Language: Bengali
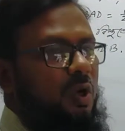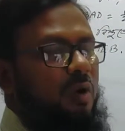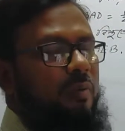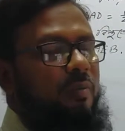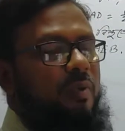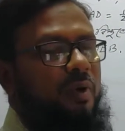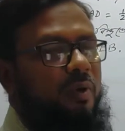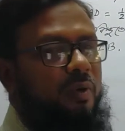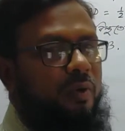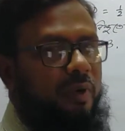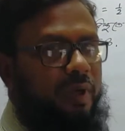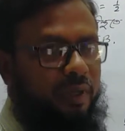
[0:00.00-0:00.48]

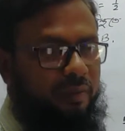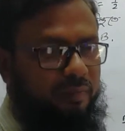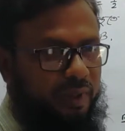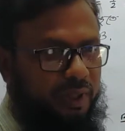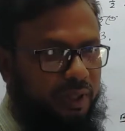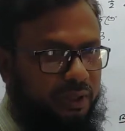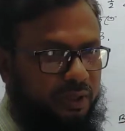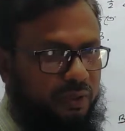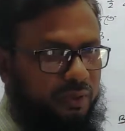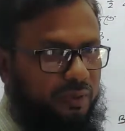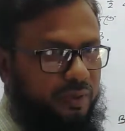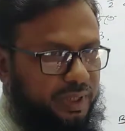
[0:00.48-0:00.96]
সমকোণে
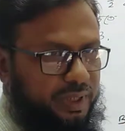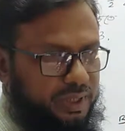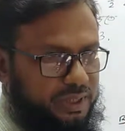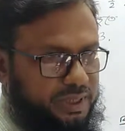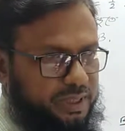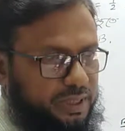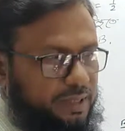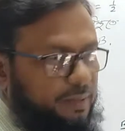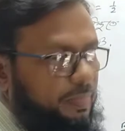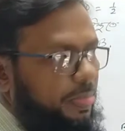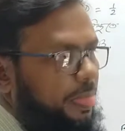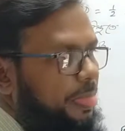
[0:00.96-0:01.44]
মিলিত
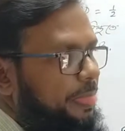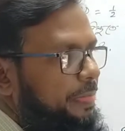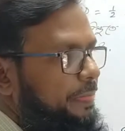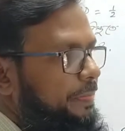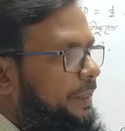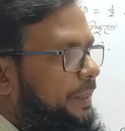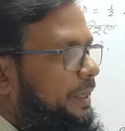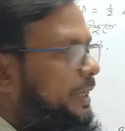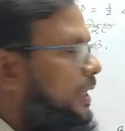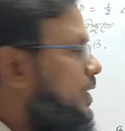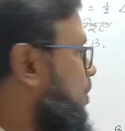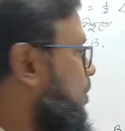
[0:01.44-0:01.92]
হয়েছে
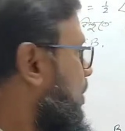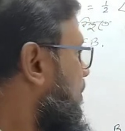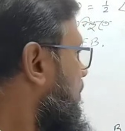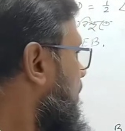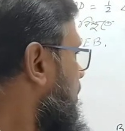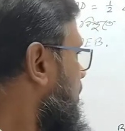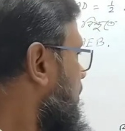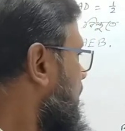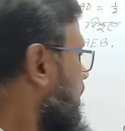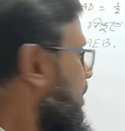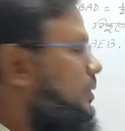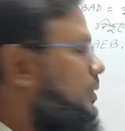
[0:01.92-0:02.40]
এটা
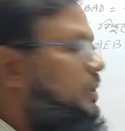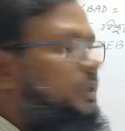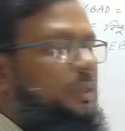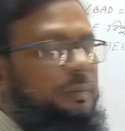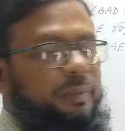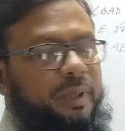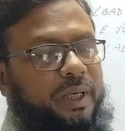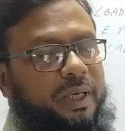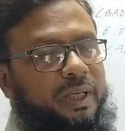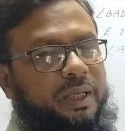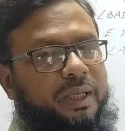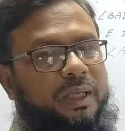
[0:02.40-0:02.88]
সমকোণেও
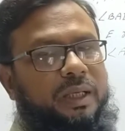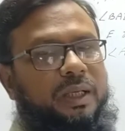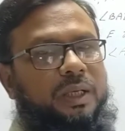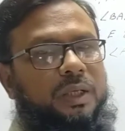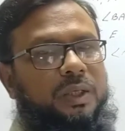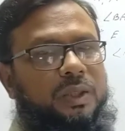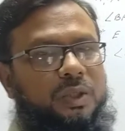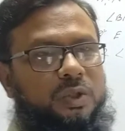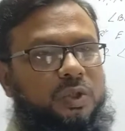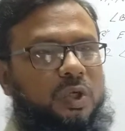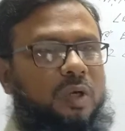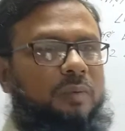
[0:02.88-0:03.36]
হতে পারে
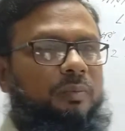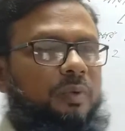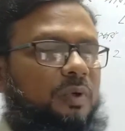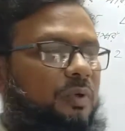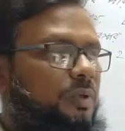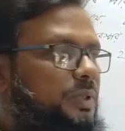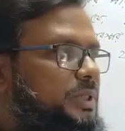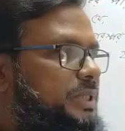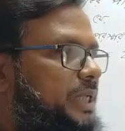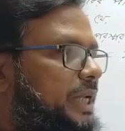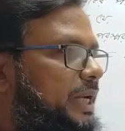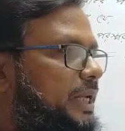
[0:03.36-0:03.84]

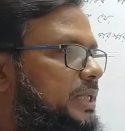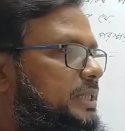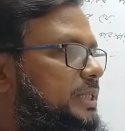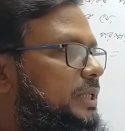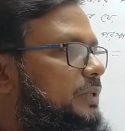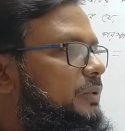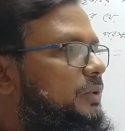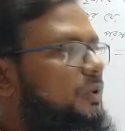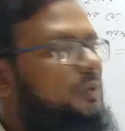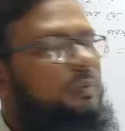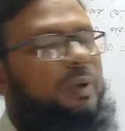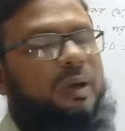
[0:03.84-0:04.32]
সমকোণ ছাড়া
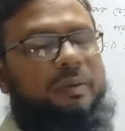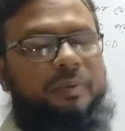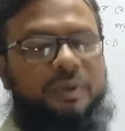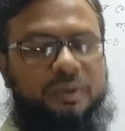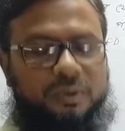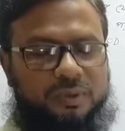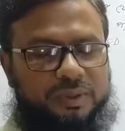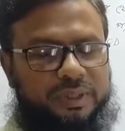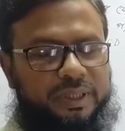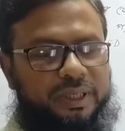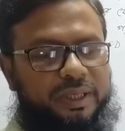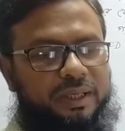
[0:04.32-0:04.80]
যে কোনোভাবে
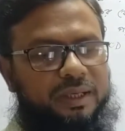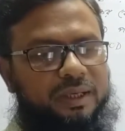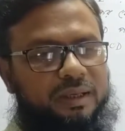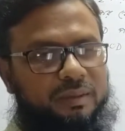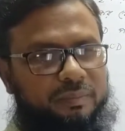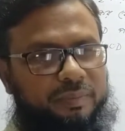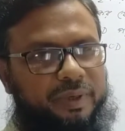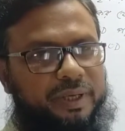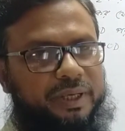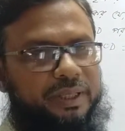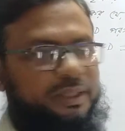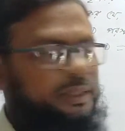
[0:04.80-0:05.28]
হতে
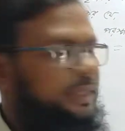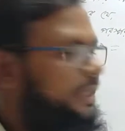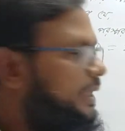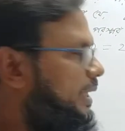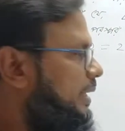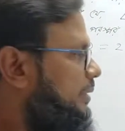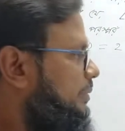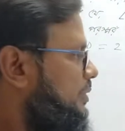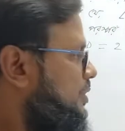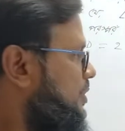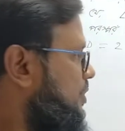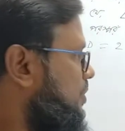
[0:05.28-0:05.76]
পারে তো
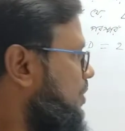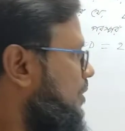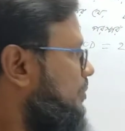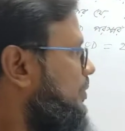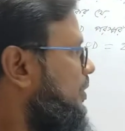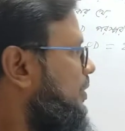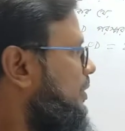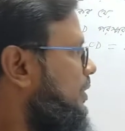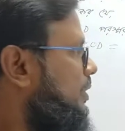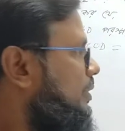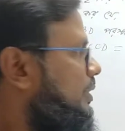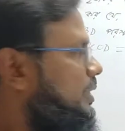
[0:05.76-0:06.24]
এখানে অবশ্য
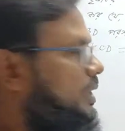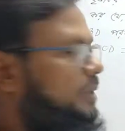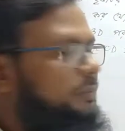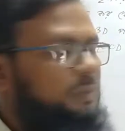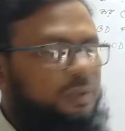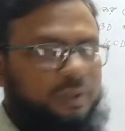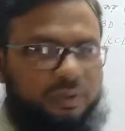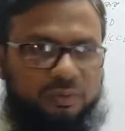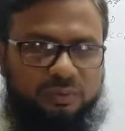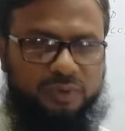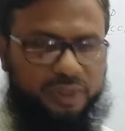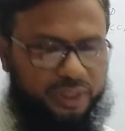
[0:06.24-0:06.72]
সমকোণের কথা
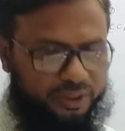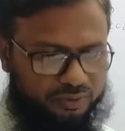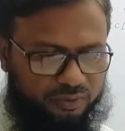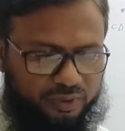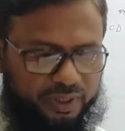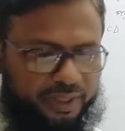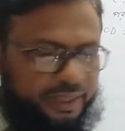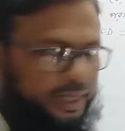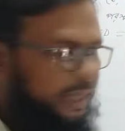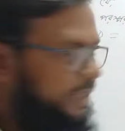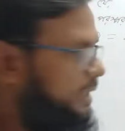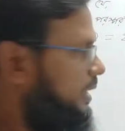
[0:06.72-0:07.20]
উল্লেখ
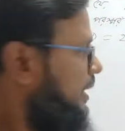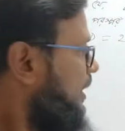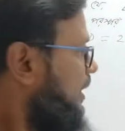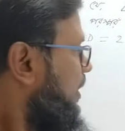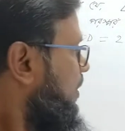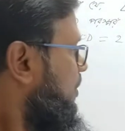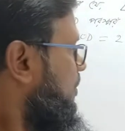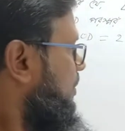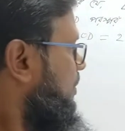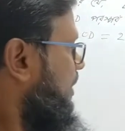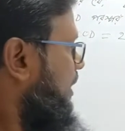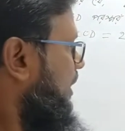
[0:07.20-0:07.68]
করা নাই
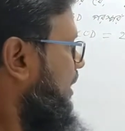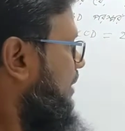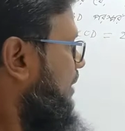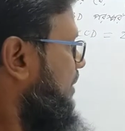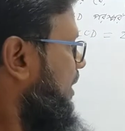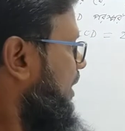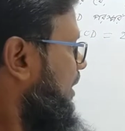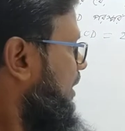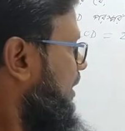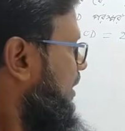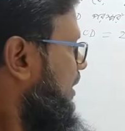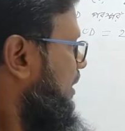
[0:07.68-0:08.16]
সুতরাং
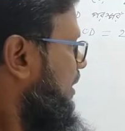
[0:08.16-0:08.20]
আমরা